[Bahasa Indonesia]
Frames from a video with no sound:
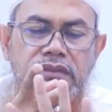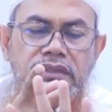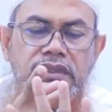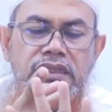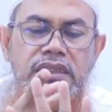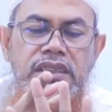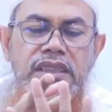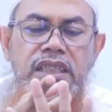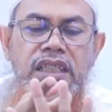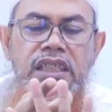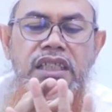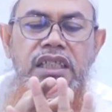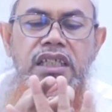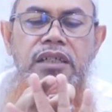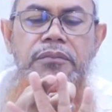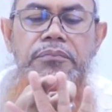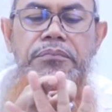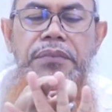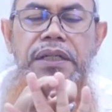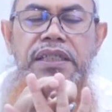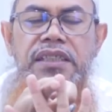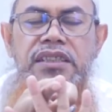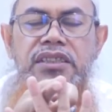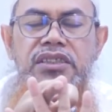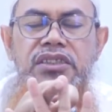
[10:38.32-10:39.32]
Yang
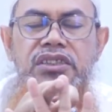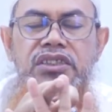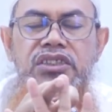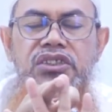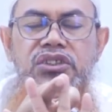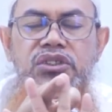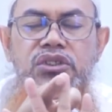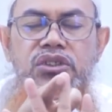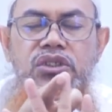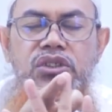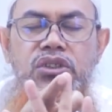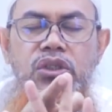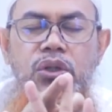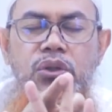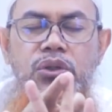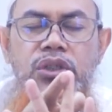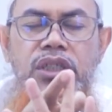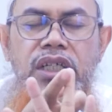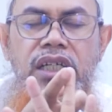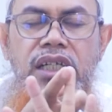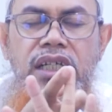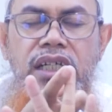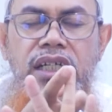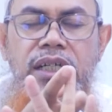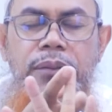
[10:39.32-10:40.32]
keempat,
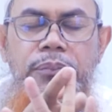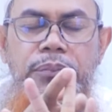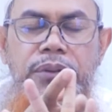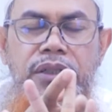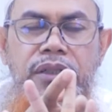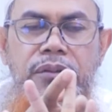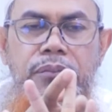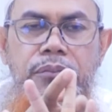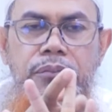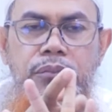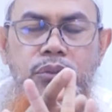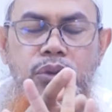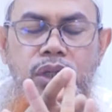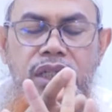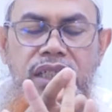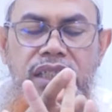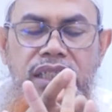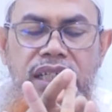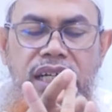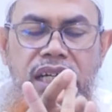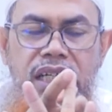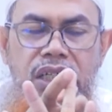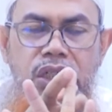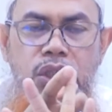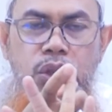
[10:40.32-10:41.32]
saudara perempuan
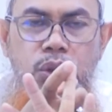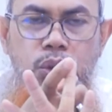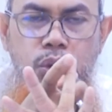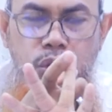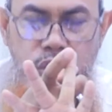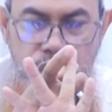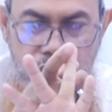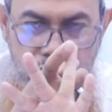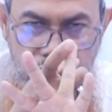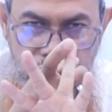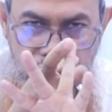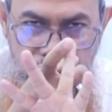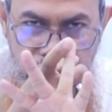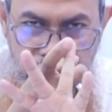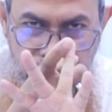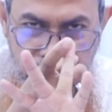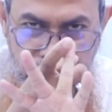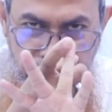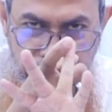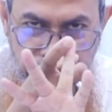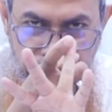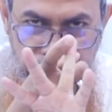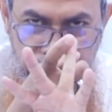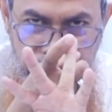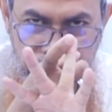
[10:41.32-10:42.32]
kandung si
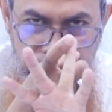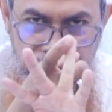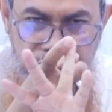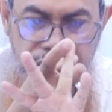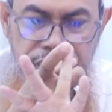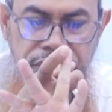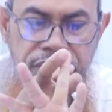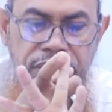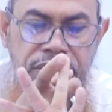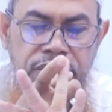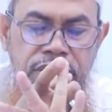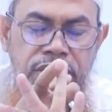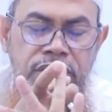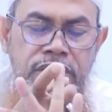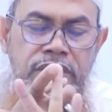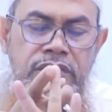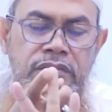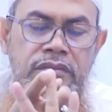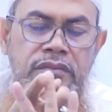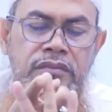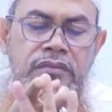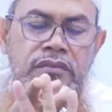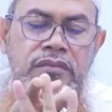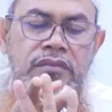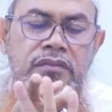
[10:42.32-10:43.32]
mayit.
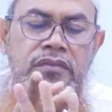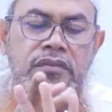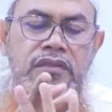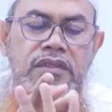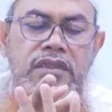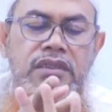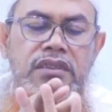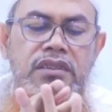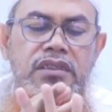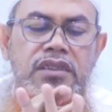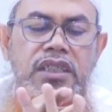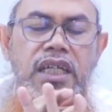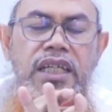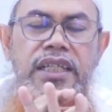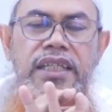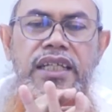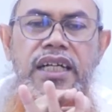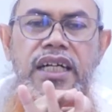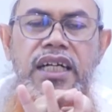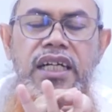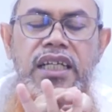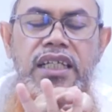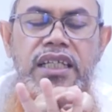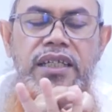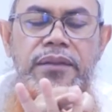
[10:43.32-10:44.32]
Dan
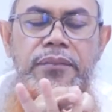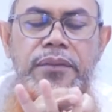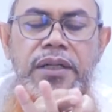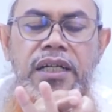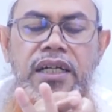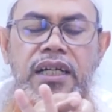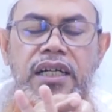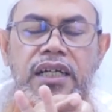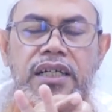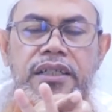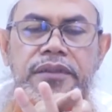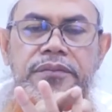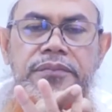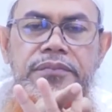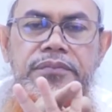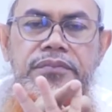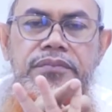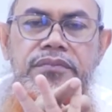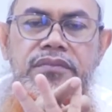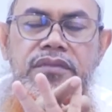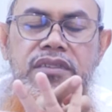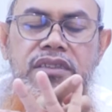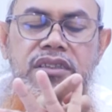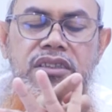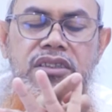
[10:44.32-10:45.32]
yang kelima,
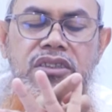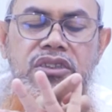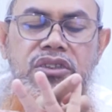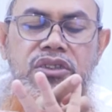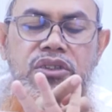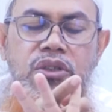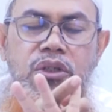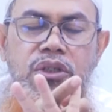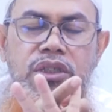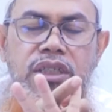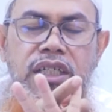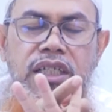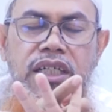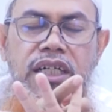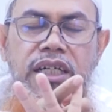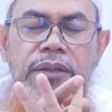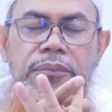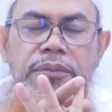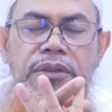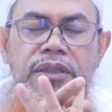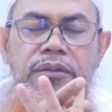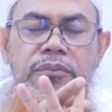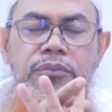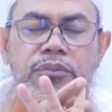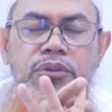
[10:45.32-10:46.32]
saudara
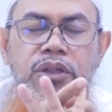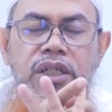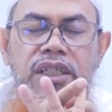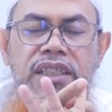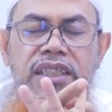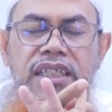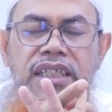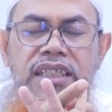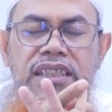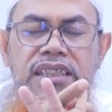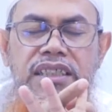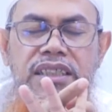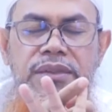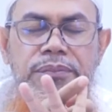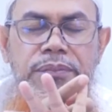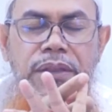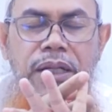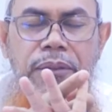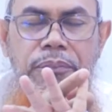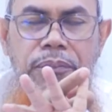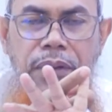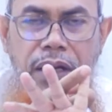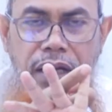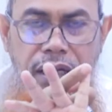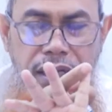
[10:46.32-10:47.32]
perempuan yang
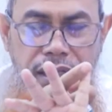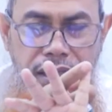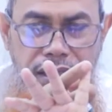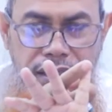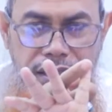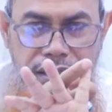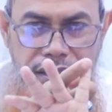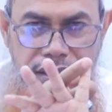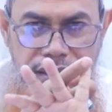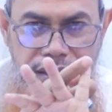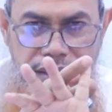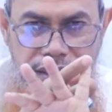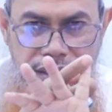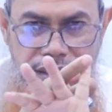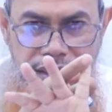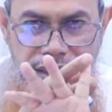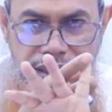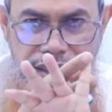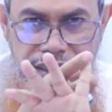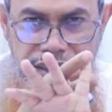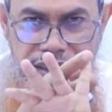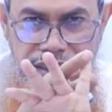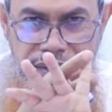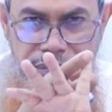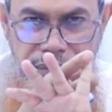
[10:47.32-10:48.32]
sebapak
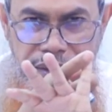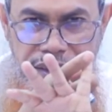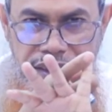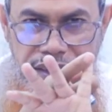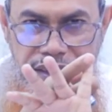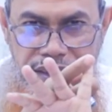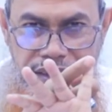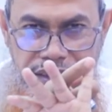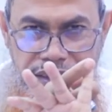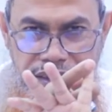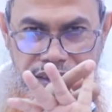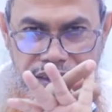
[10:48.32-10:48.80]
dari si mayit.